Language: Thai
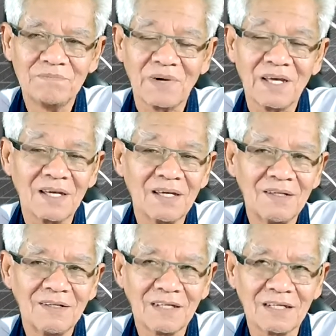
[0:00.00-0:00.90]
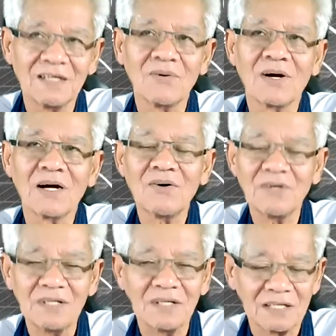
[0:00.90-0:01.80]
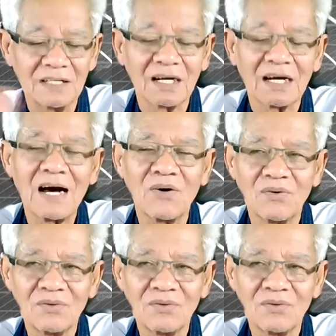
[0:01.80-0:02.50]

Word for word: ไปเกินกว่าเขาอีกหนึ่งเก้า